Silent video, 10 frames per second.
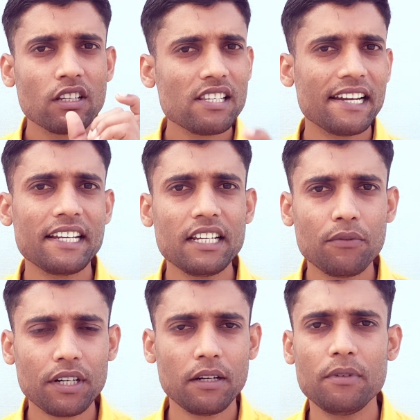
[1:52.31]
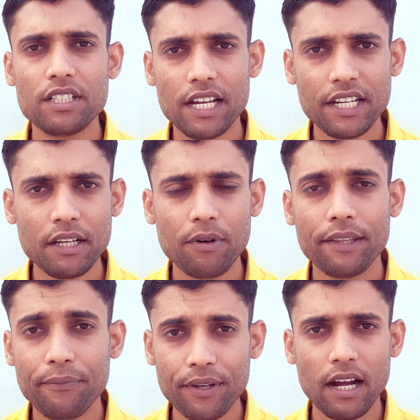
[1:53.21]
सेटिंग के बटन में जाने के
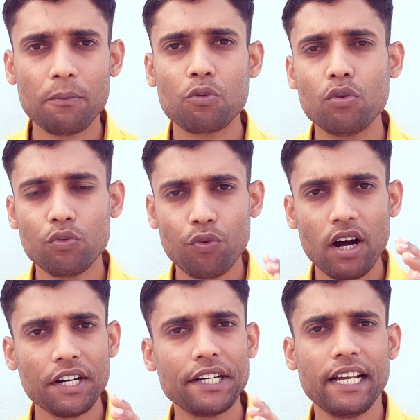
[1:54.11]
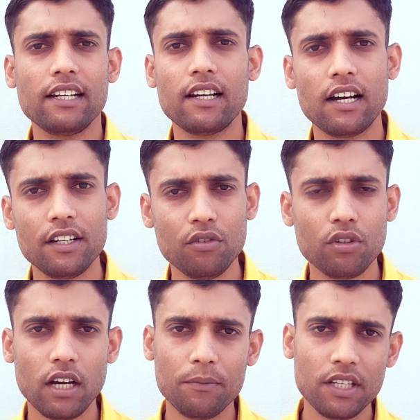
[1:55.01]
बाद फिर आपको वहां टैग लगाने
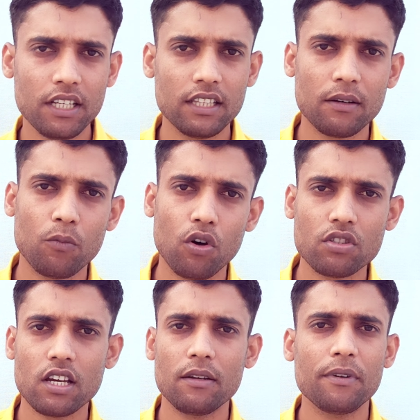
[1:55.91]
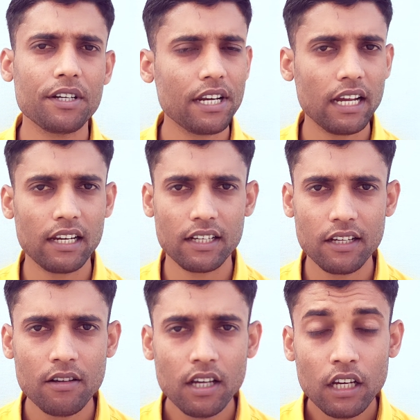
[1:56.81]
होंगे आप देखिए इधर बहुत सारे मेरे टैग लगे